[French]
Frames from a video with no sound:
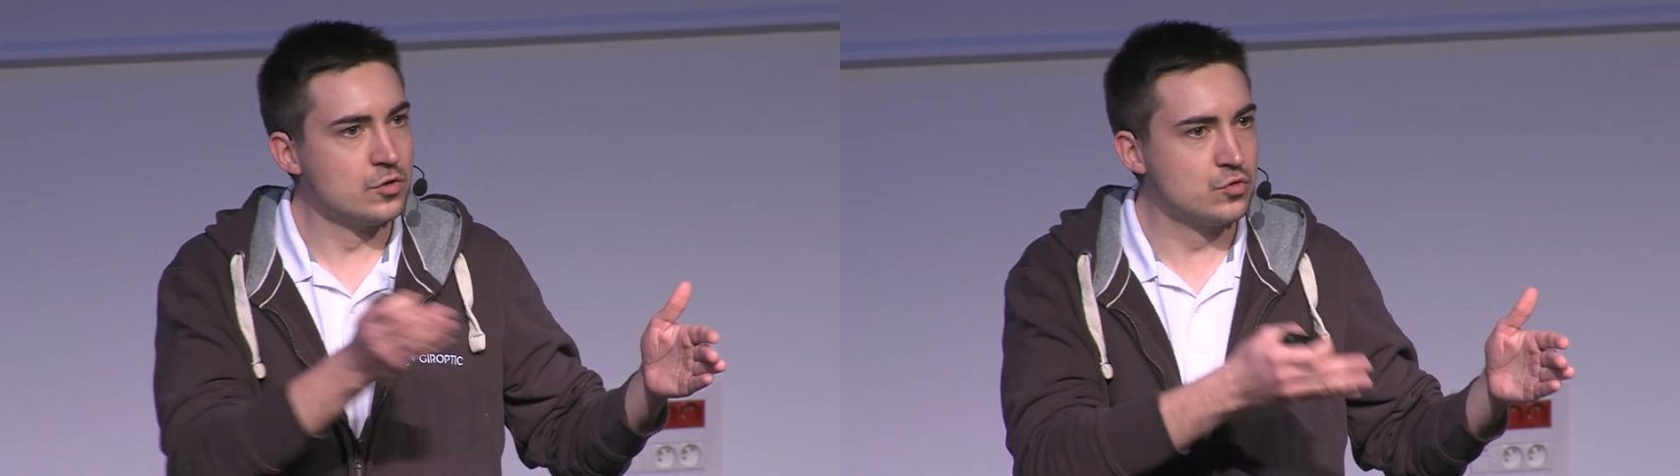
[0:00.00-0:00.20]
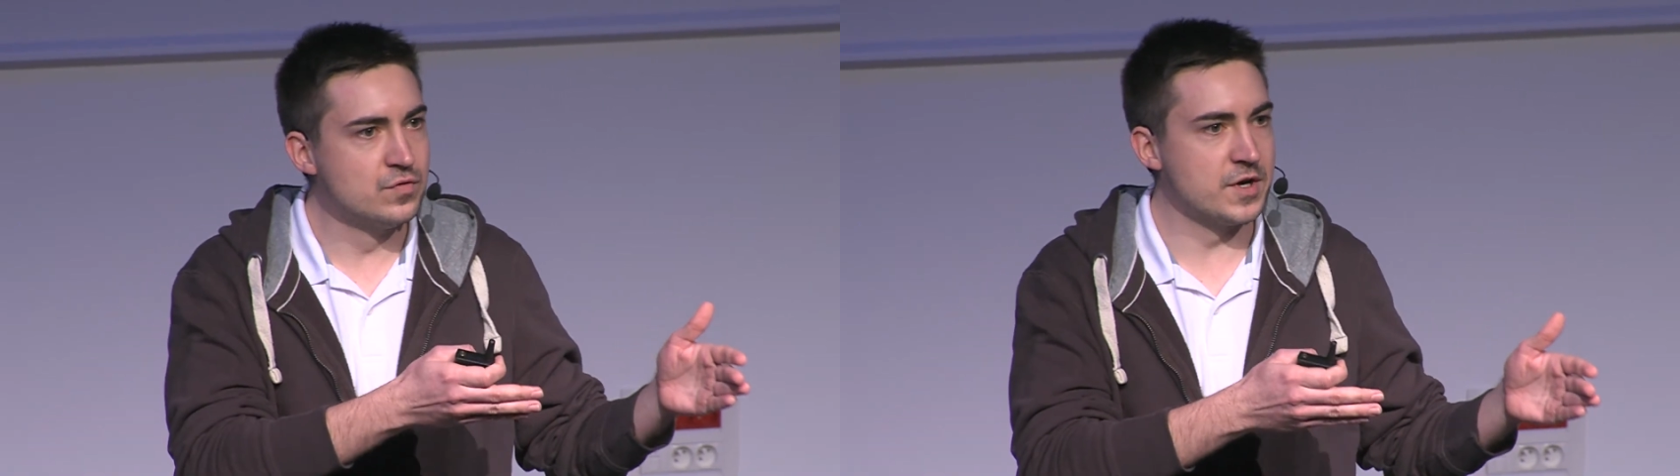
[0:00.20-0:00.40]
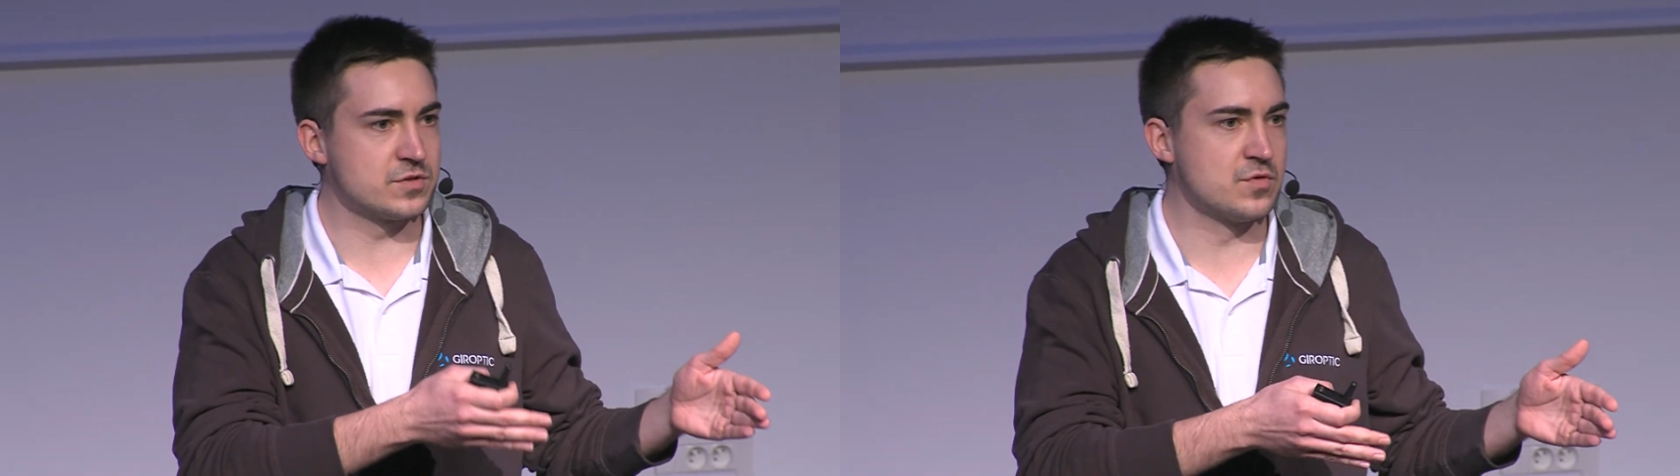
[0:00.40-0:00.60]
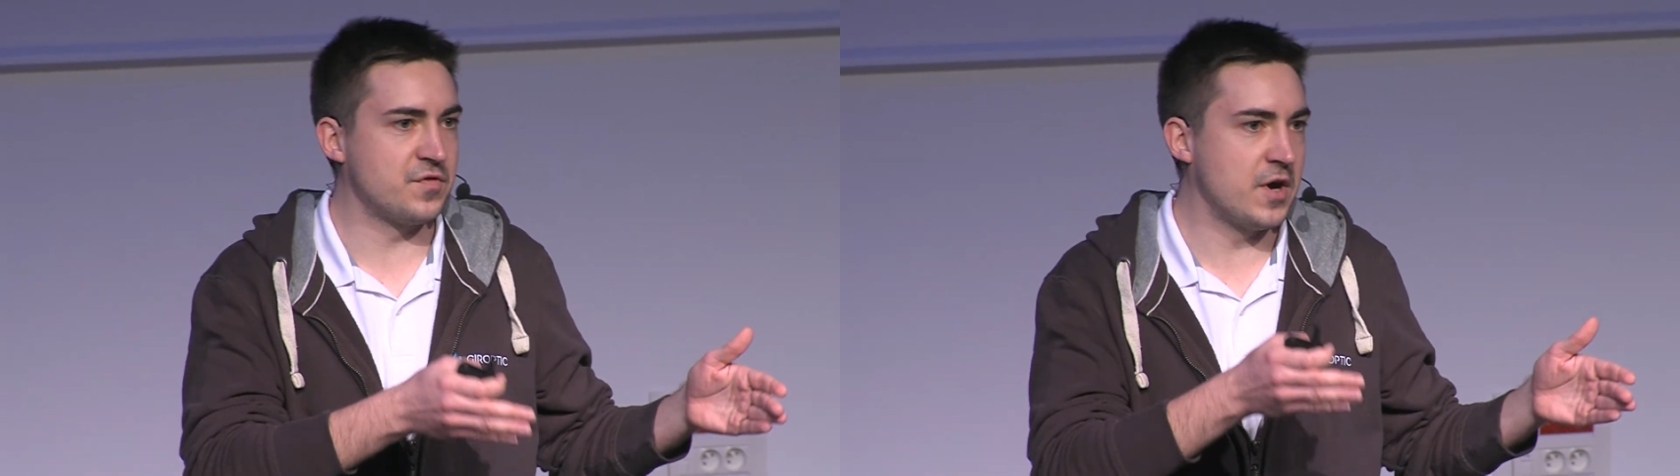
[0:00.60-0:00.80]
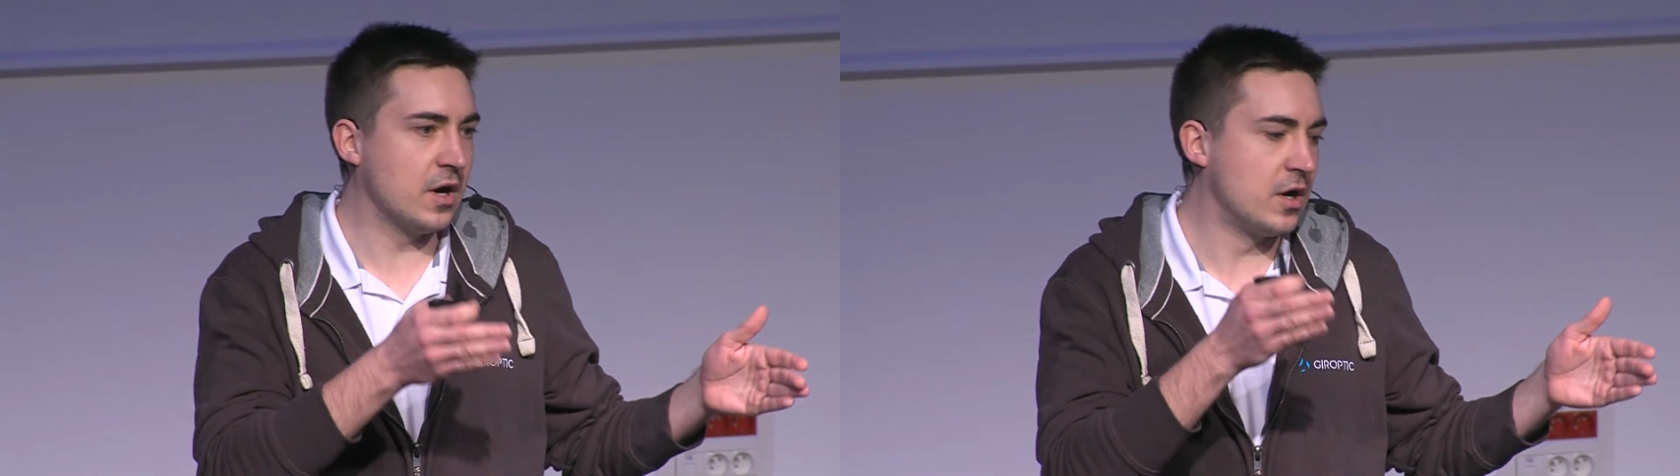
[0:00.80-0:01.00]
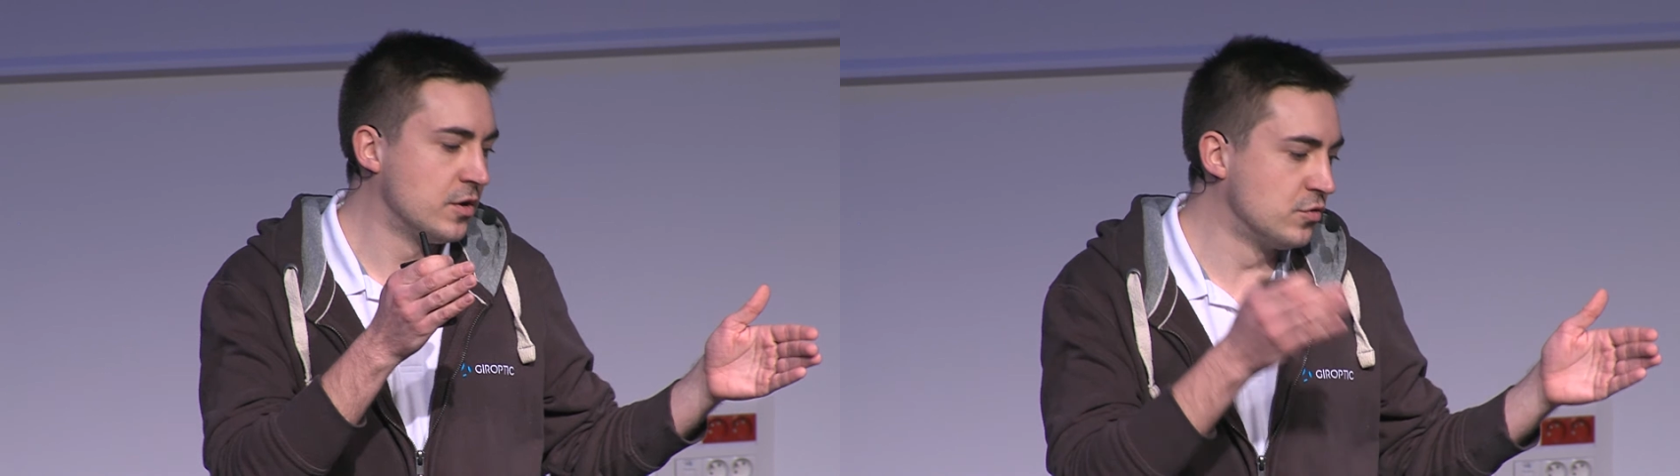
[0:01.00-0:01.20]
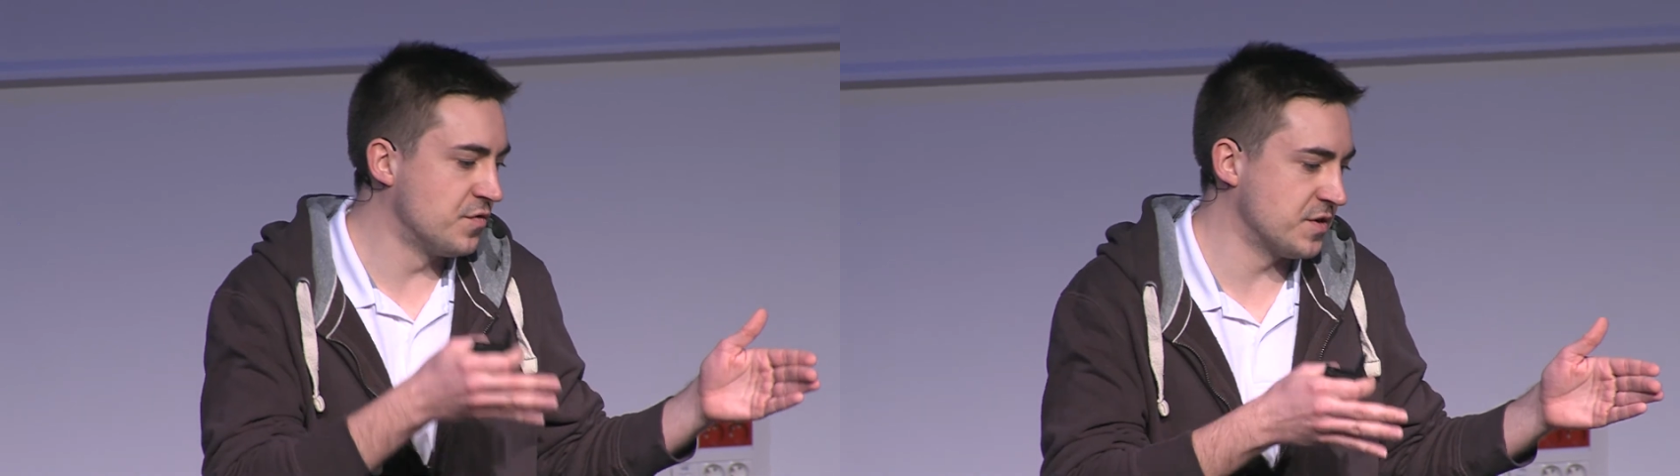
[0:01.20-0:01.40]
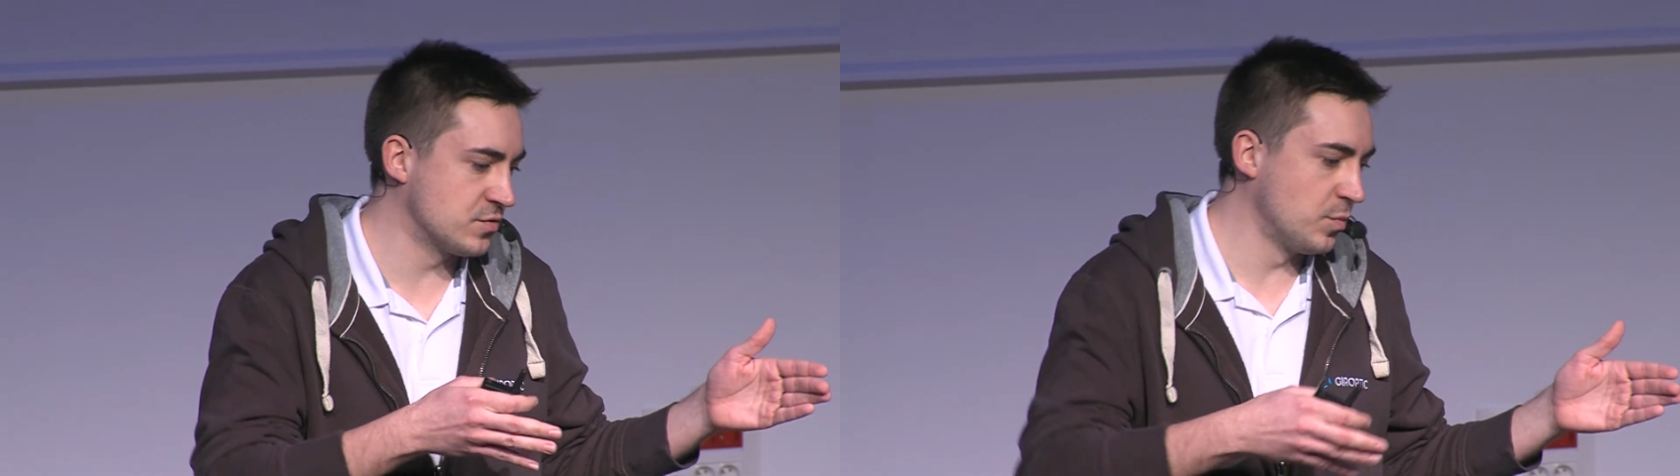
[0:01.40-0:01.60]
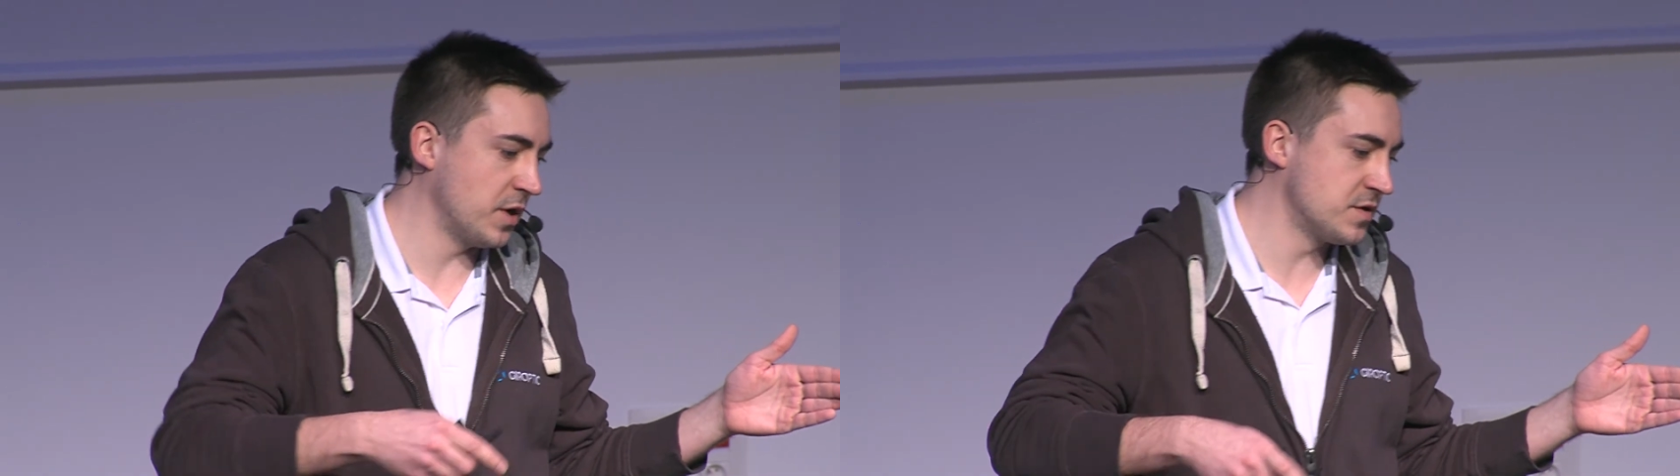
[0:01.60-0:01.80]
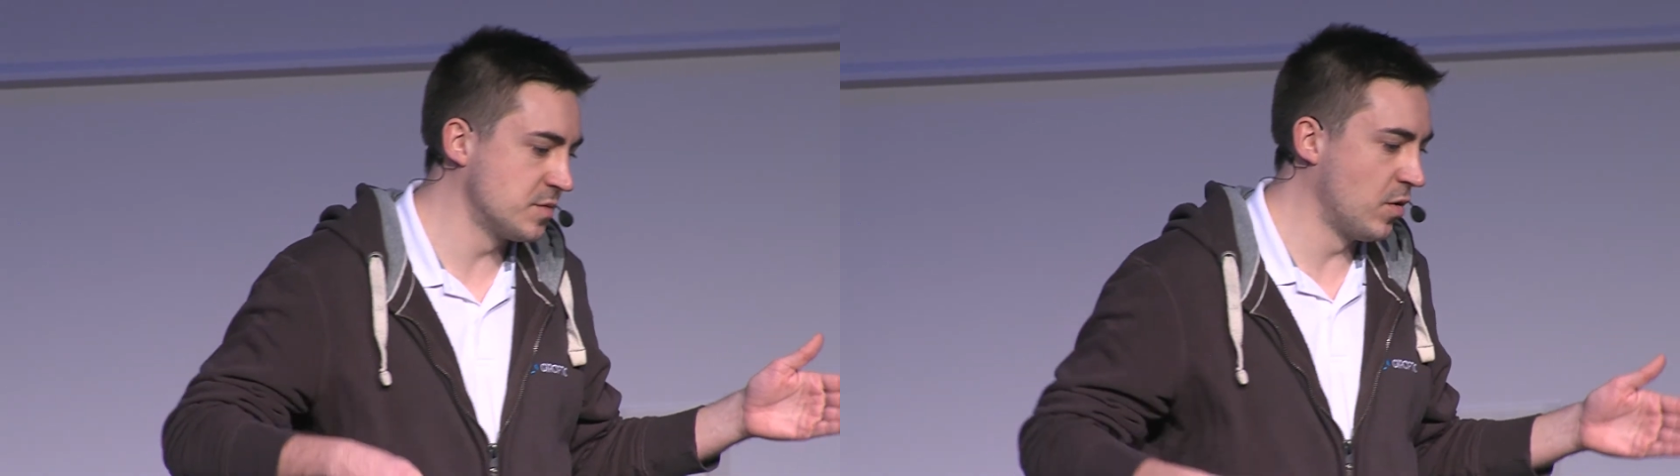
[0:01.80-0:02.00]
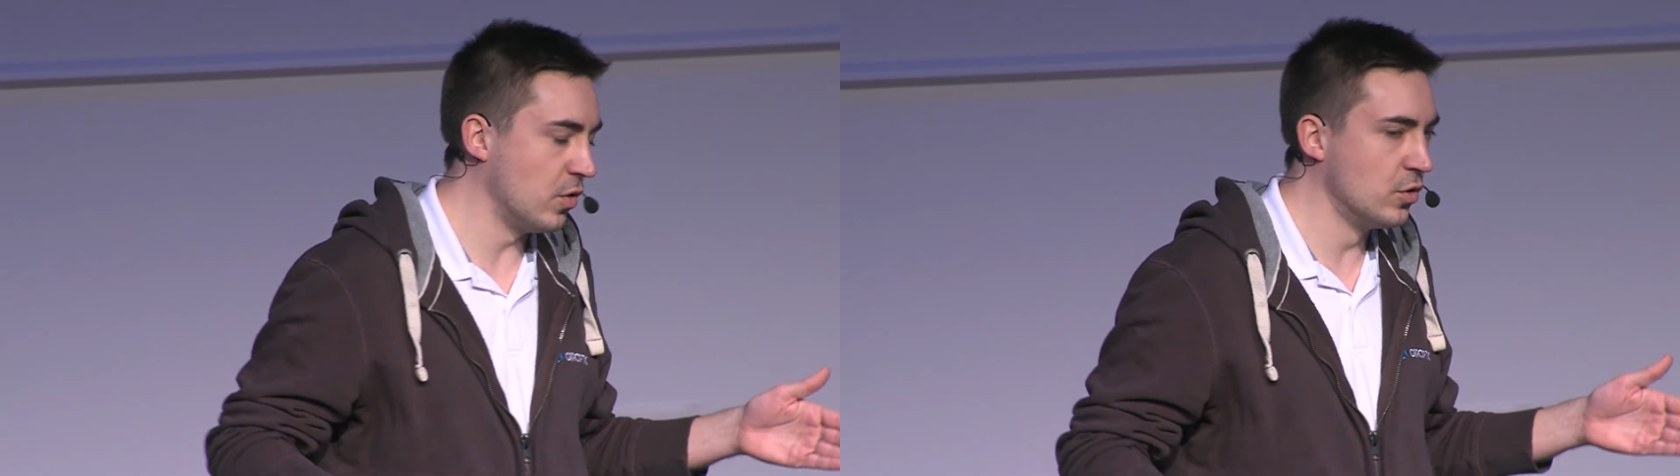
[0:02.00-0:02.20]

Tout va se faire de façon pratiquement